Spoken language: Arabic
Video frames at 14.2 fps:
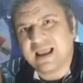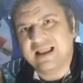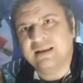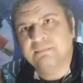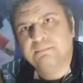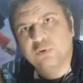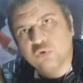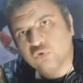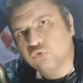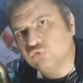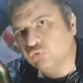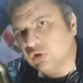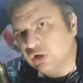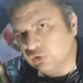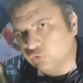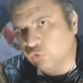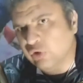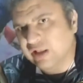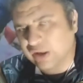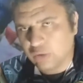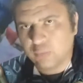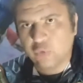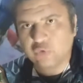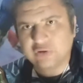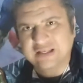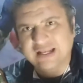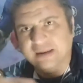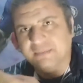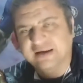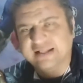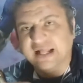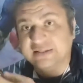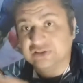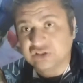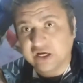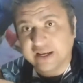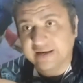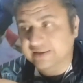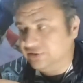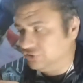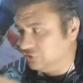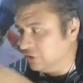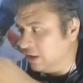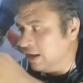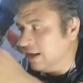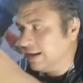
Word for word: البرود والهدوء اللي كانوا موجودين قبل كده عند جاك جليتش